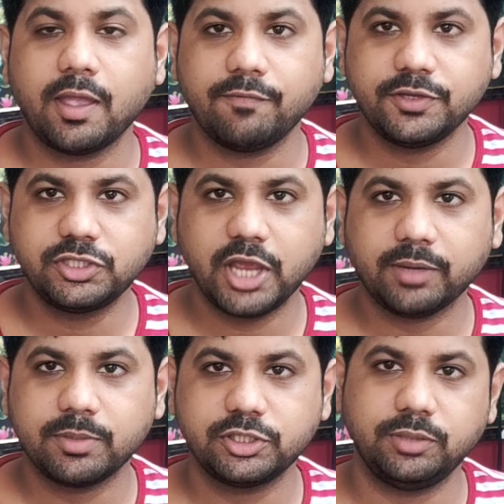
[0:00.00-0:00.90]
या फिर
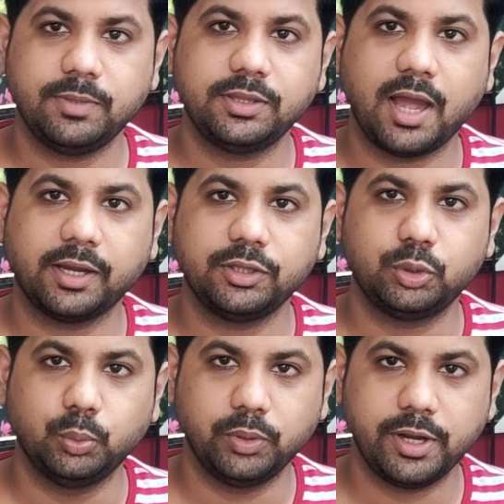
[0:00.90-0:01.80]
जैक मशीन में धागे
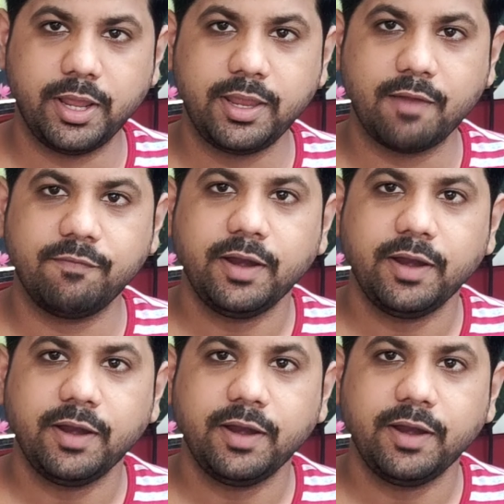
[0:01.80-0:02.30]
टूट रहे हैं या